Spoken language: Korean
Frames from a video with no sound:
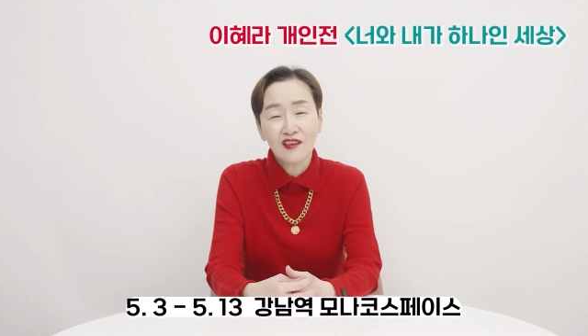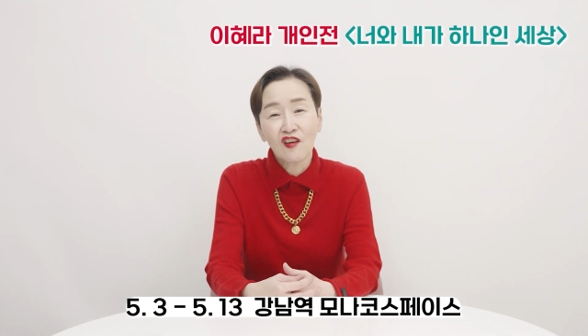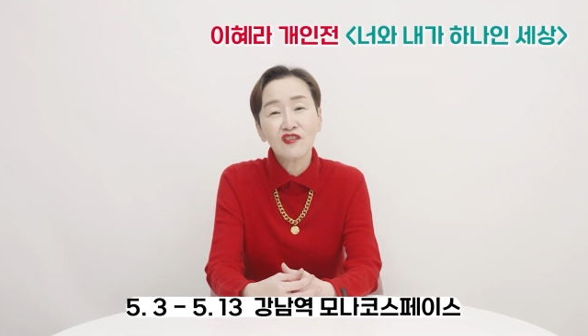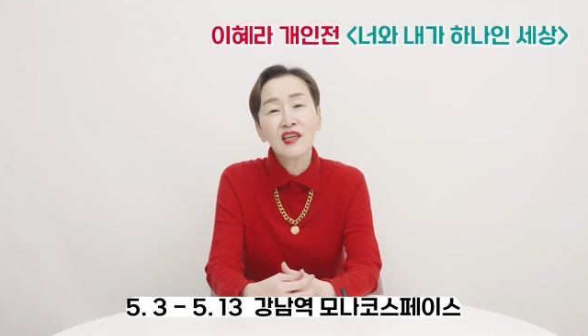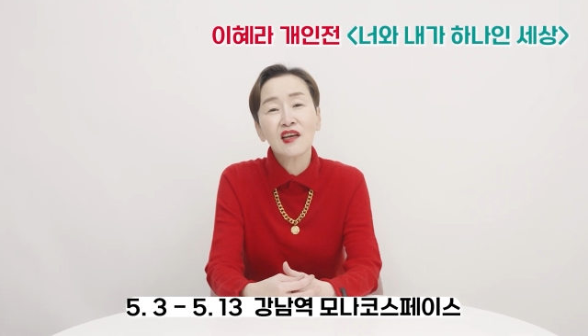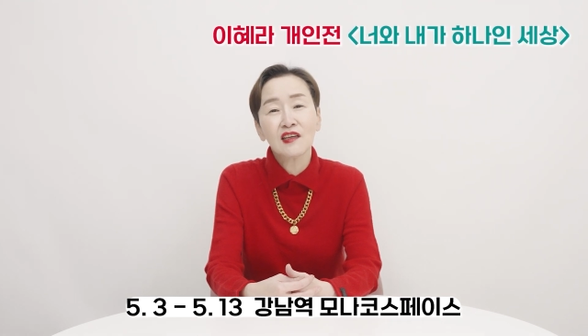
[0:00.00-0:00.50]

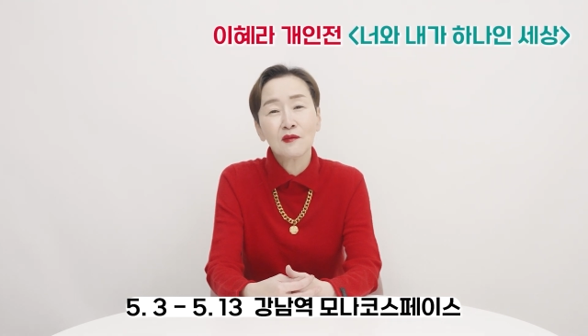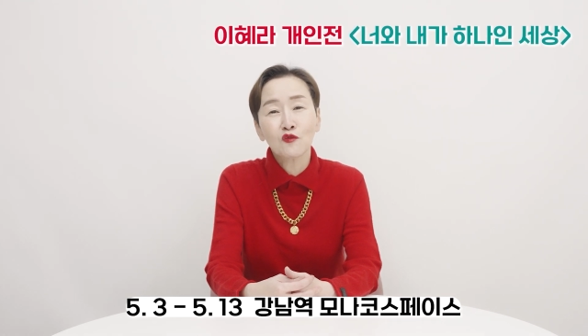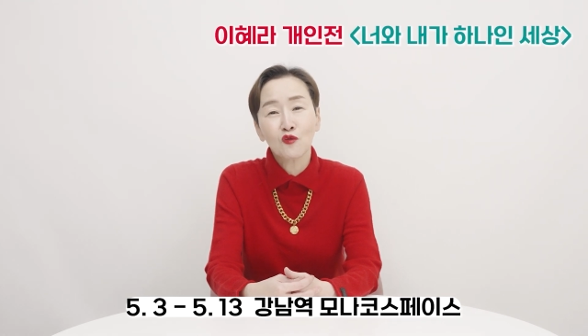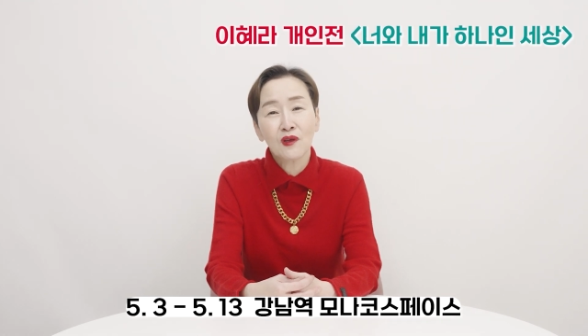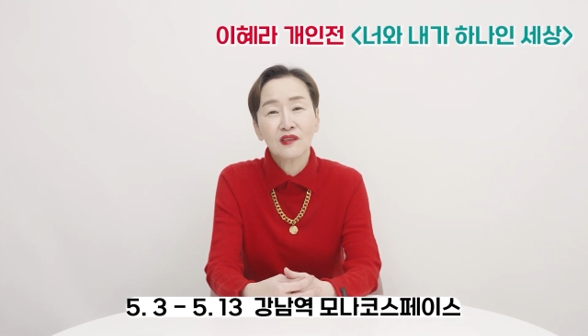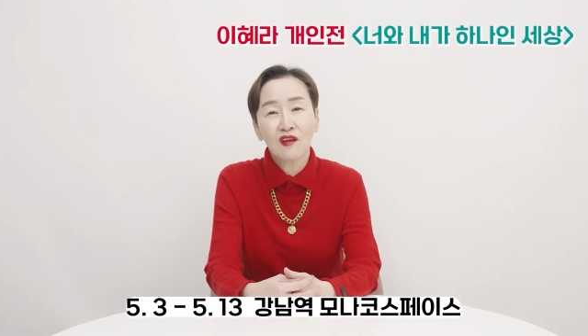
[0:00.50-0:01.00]
영체 그림
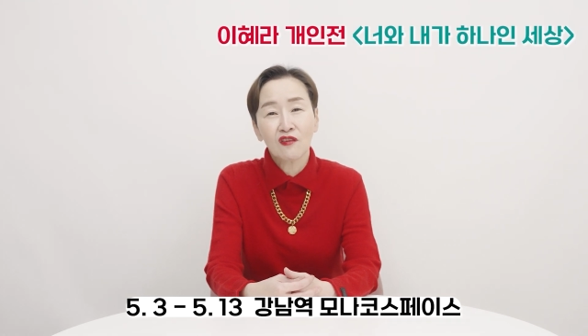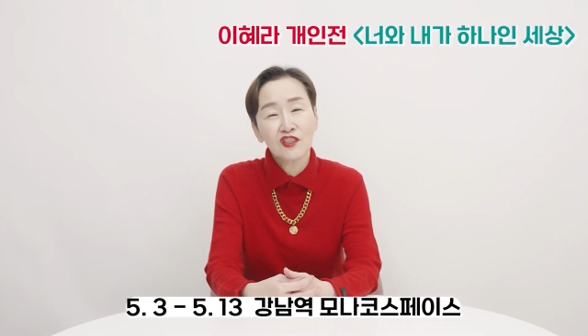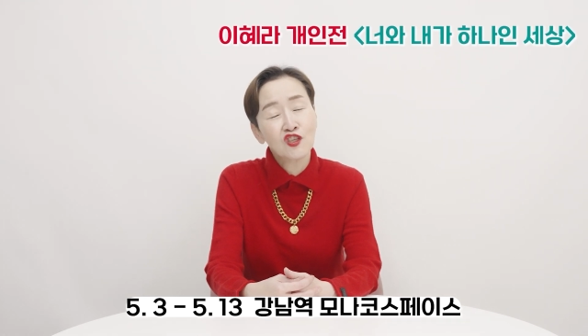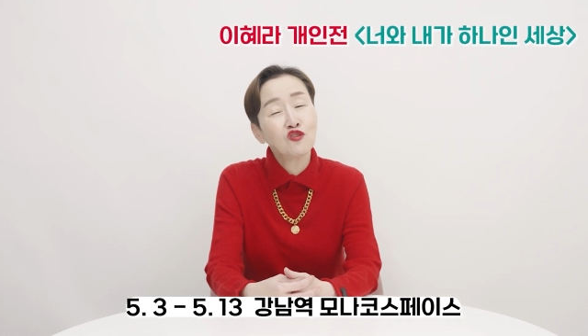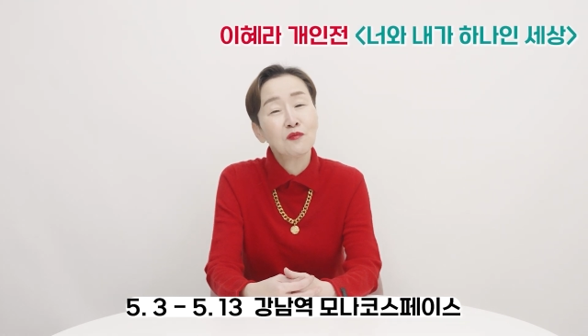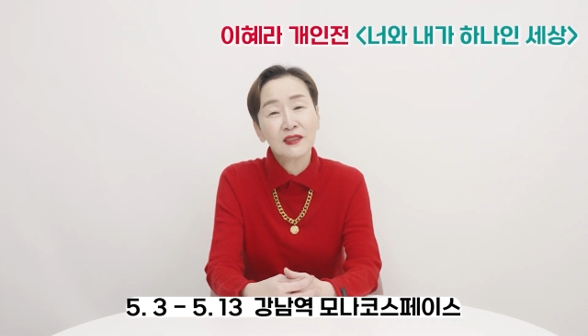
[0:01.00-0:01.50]
속에서
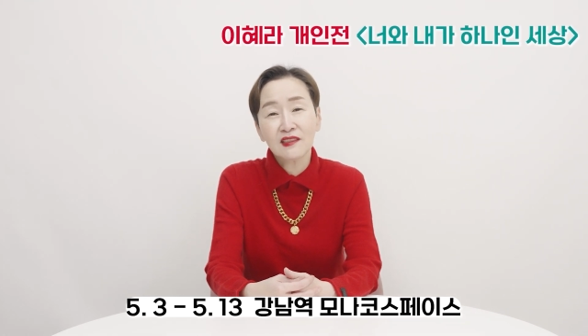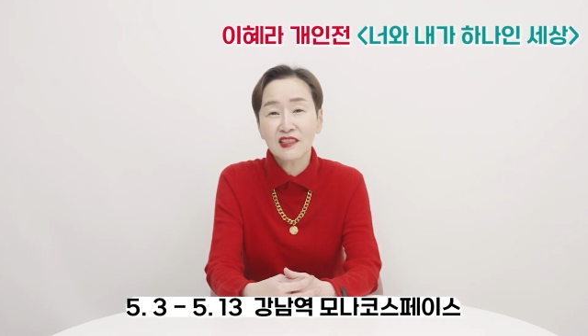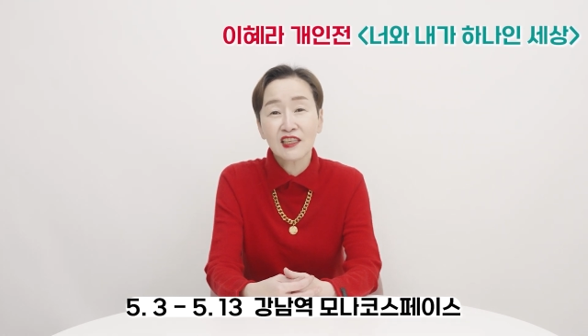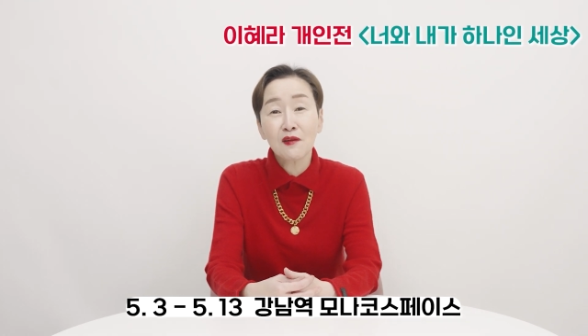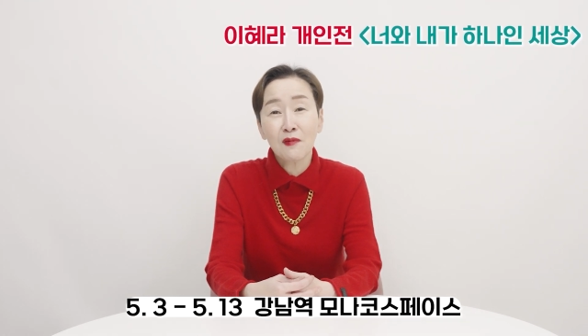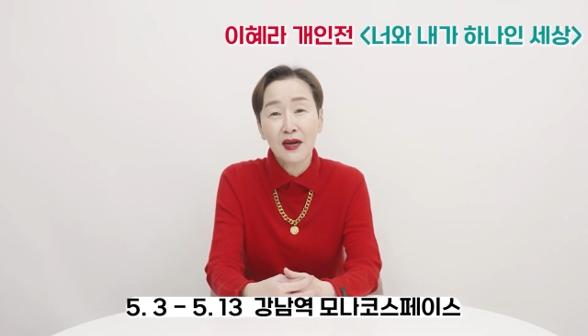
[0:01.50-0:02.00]

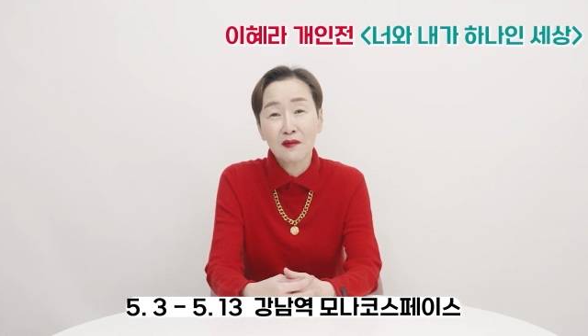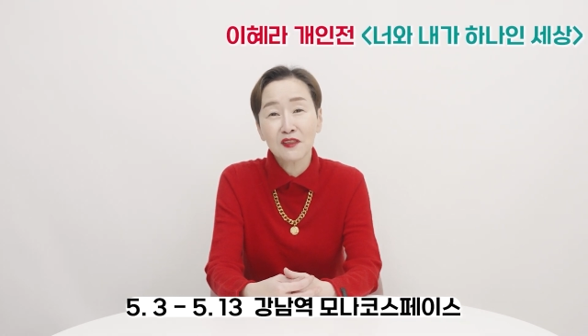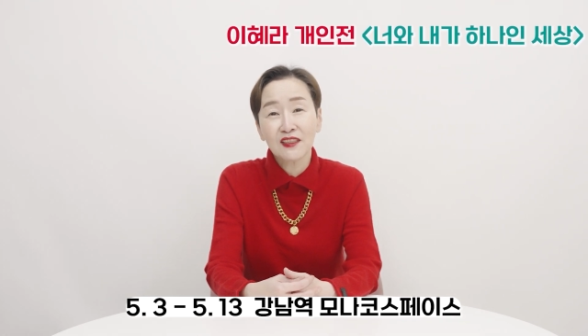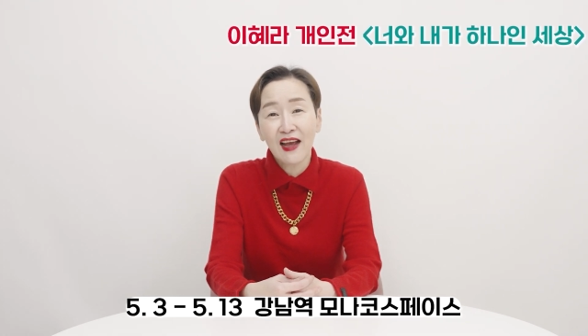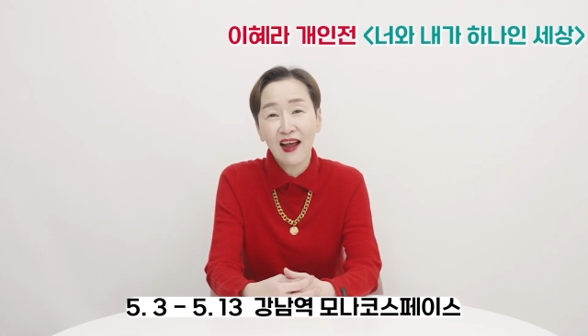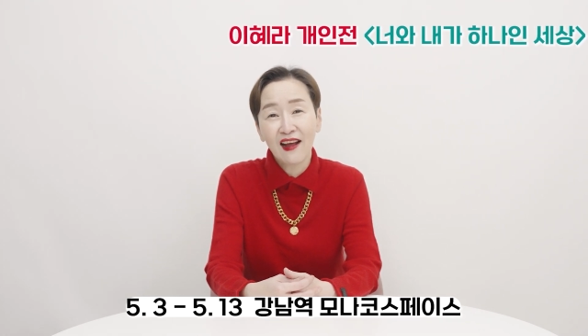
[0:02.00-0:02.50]
치유받으시길
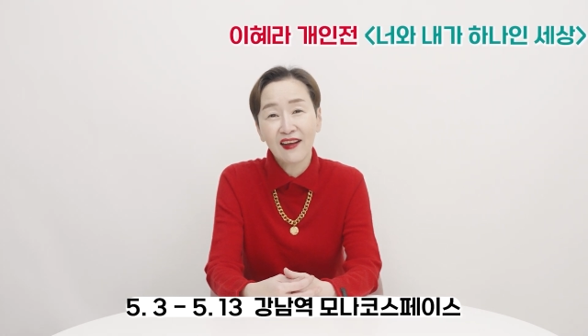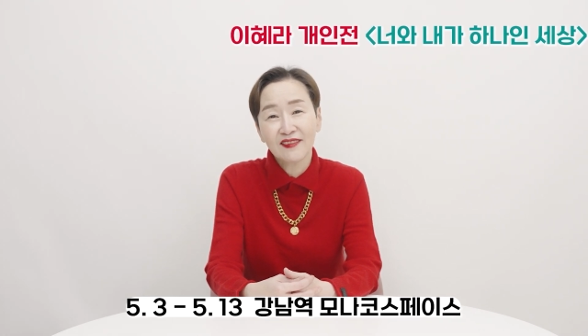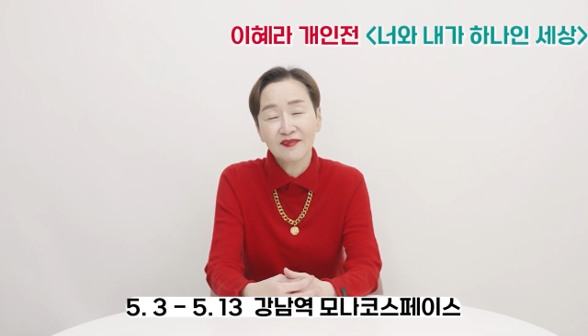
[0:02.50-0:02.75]
바랍니다.